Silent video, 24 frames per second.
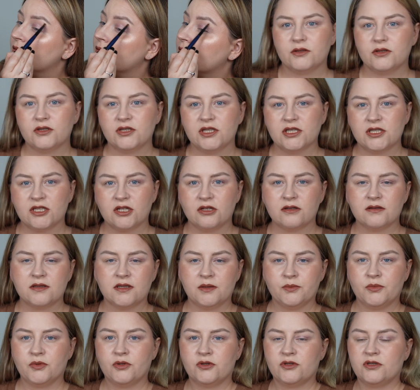Troszeczkę
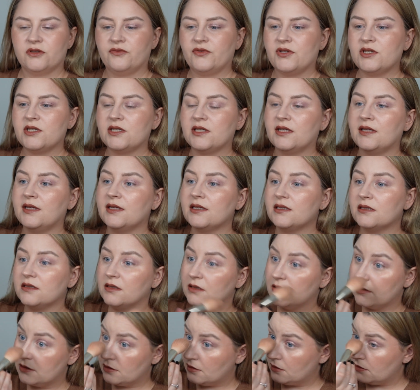osypu oczywiście jest,
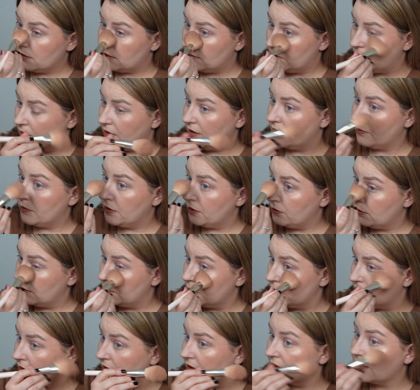ciężko żeby nie było
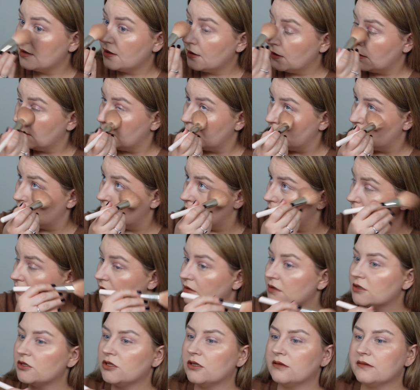przy takich
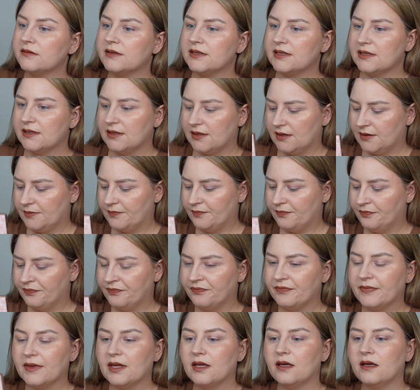skrzących
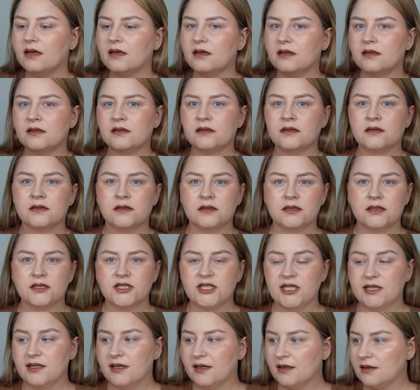e,
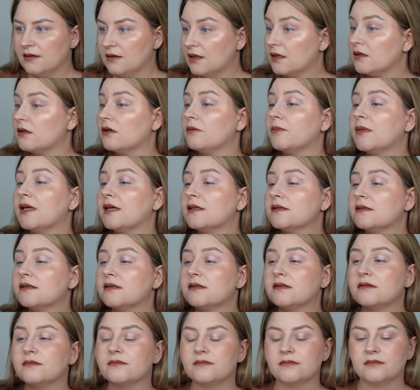cieniach,
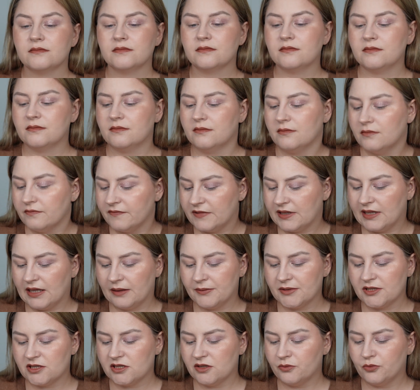natomiast wydaje
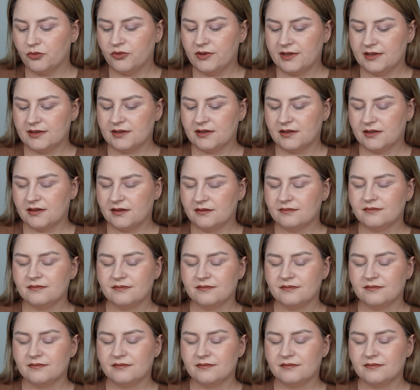mi się, że błysk